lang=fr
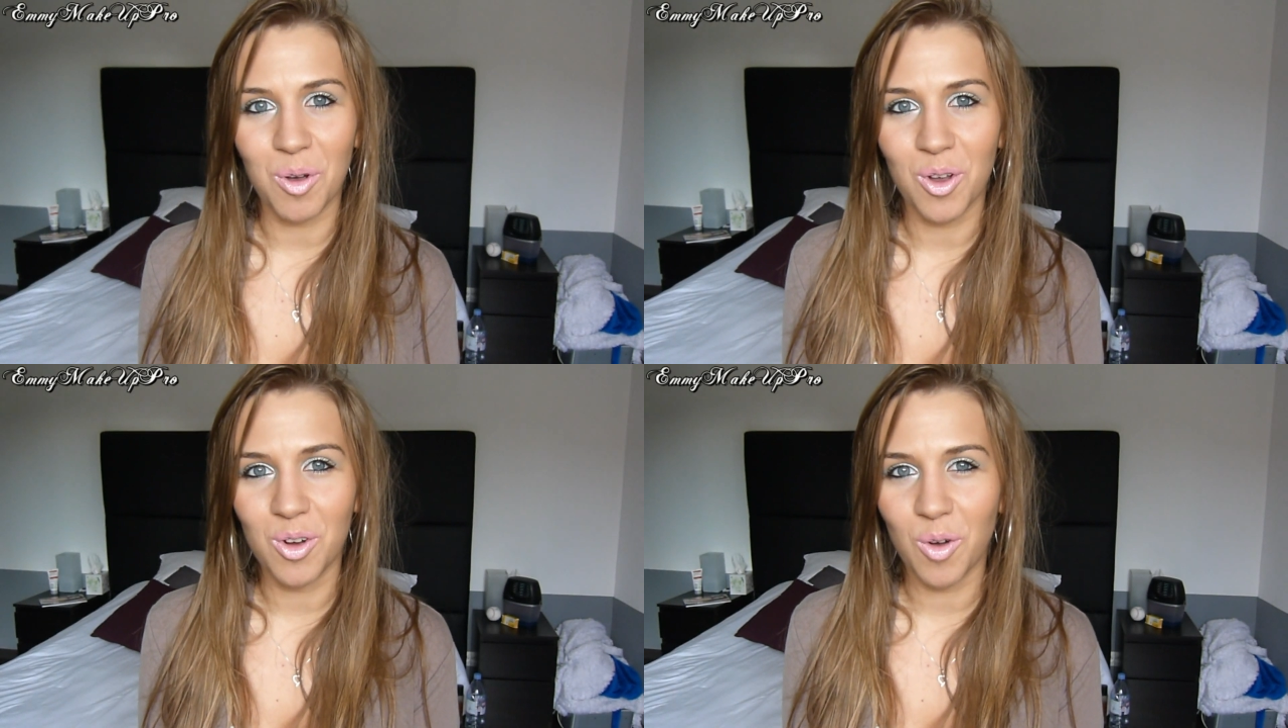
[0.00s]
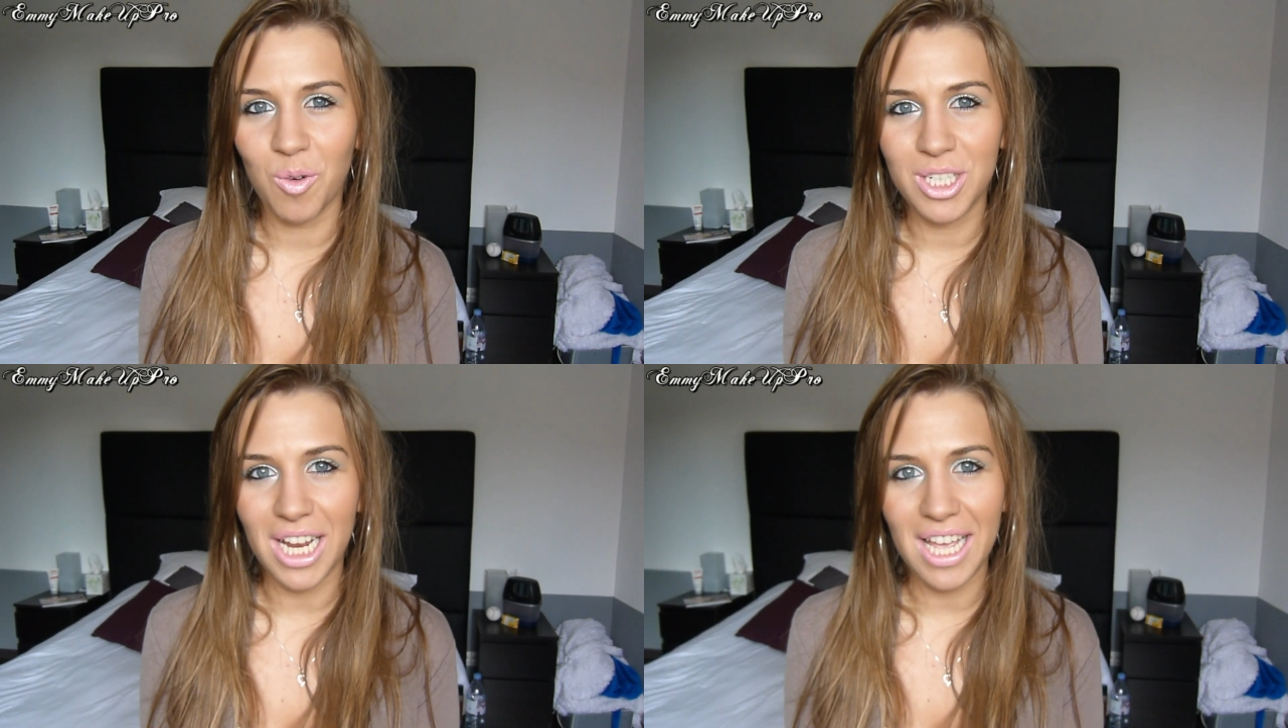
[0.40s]
pour que le
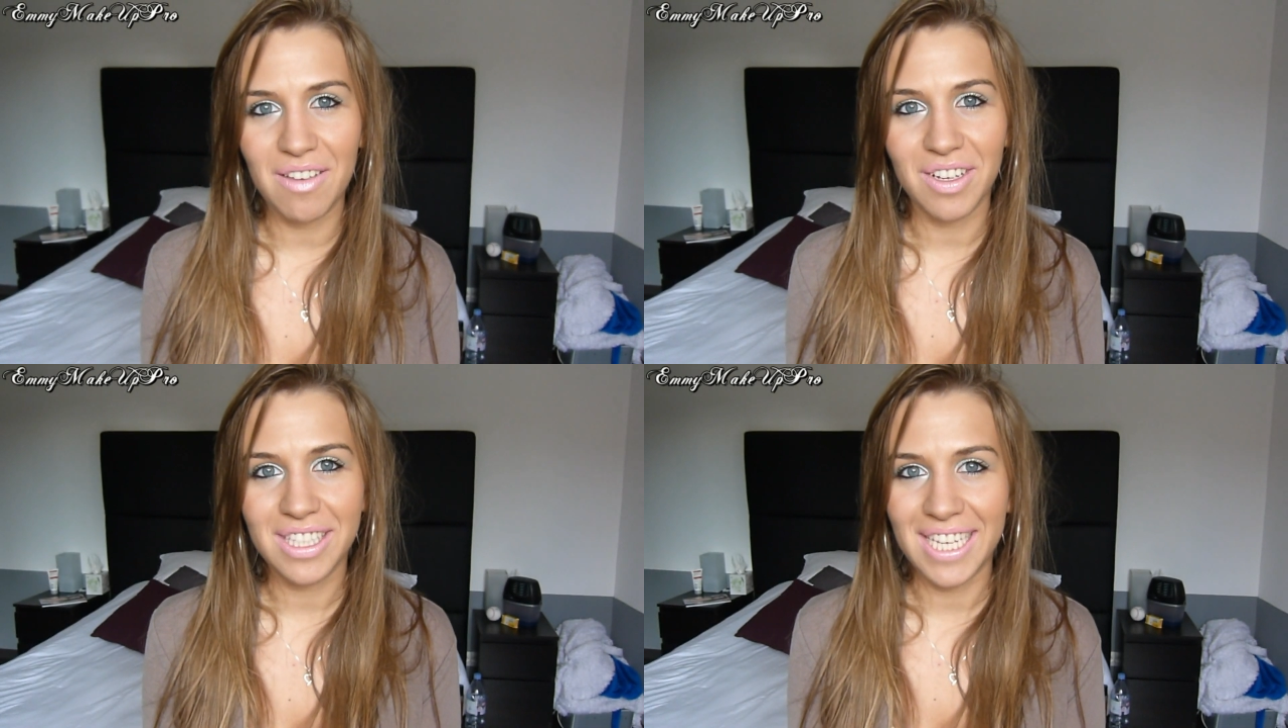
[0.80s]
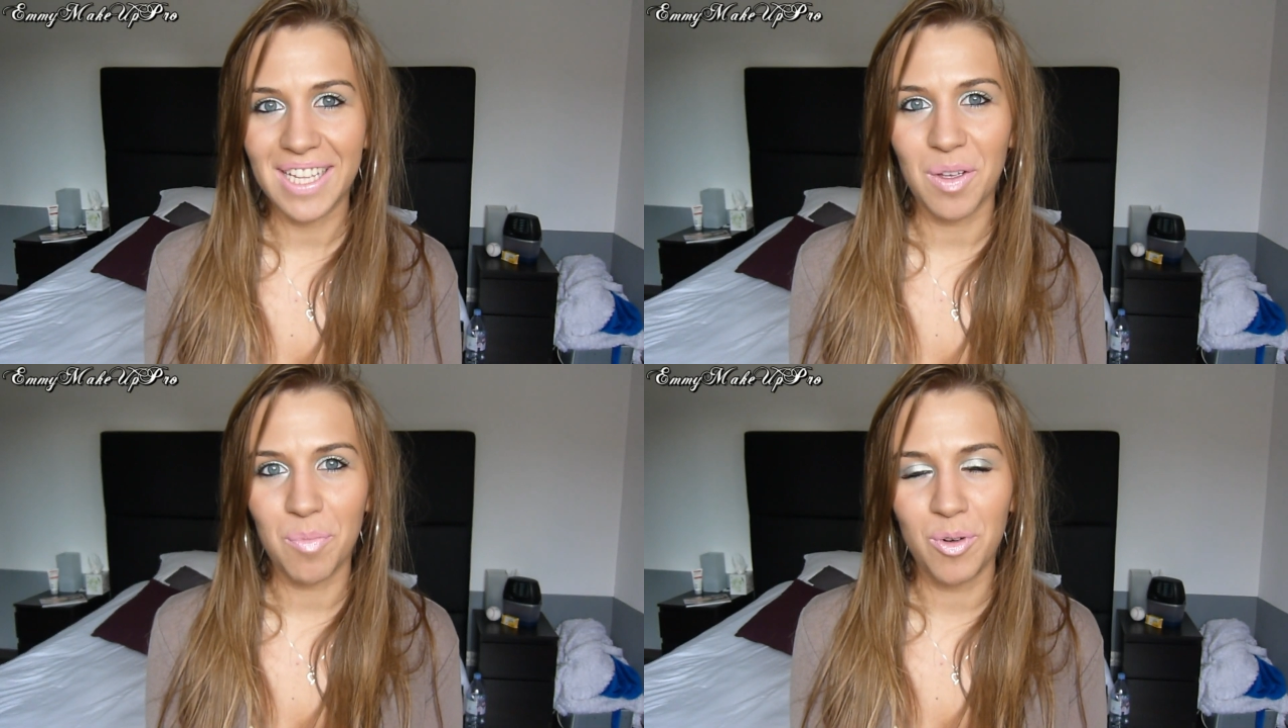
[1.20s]
rouge à lèvres
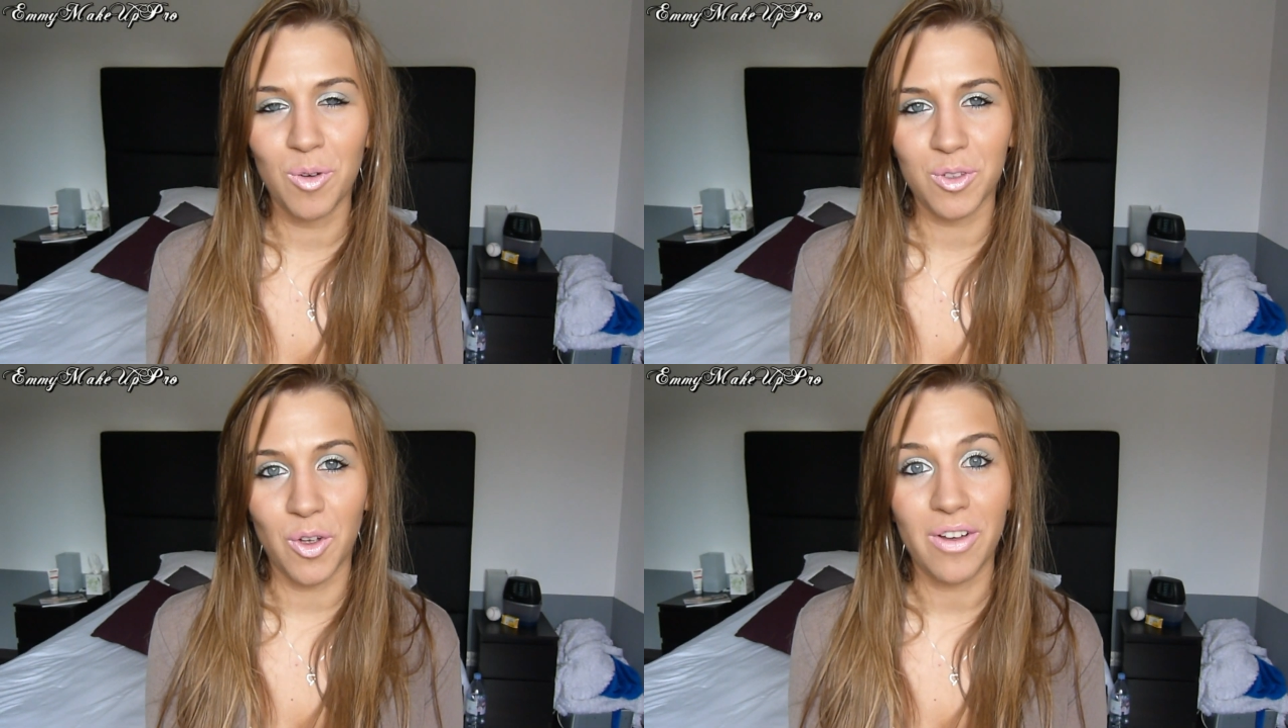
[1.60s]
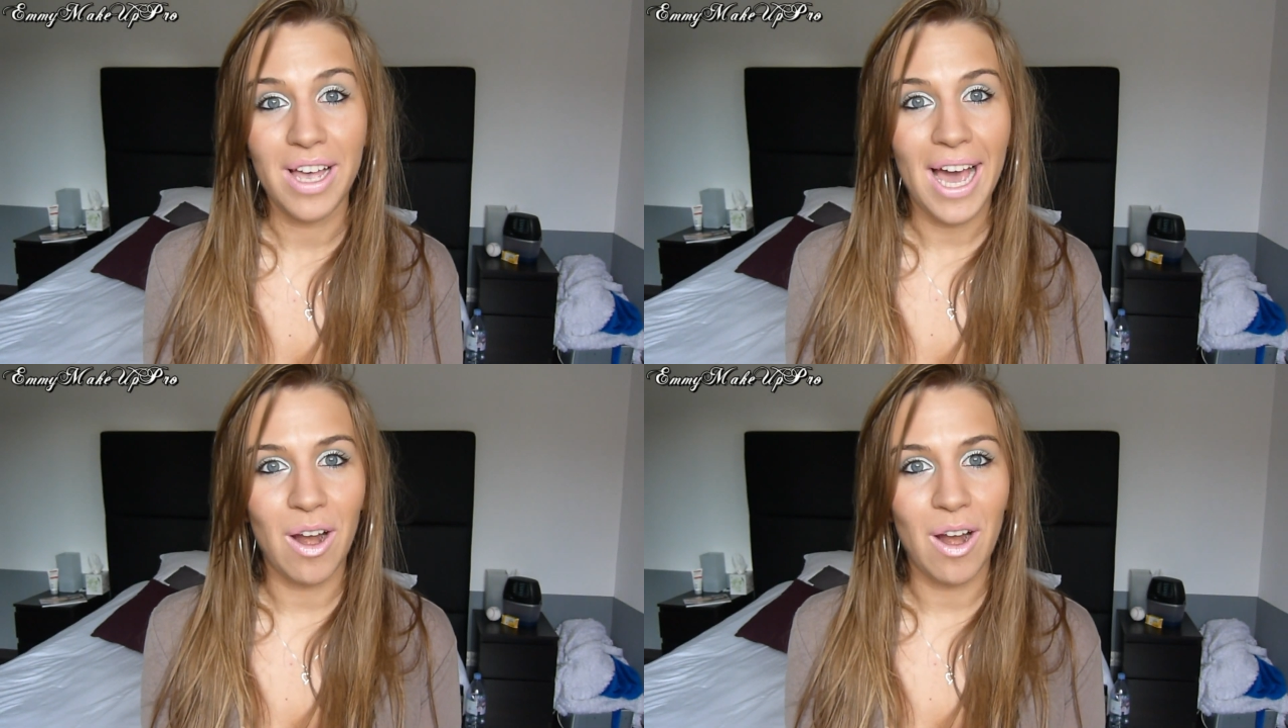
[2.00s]
tienne plus longtemps.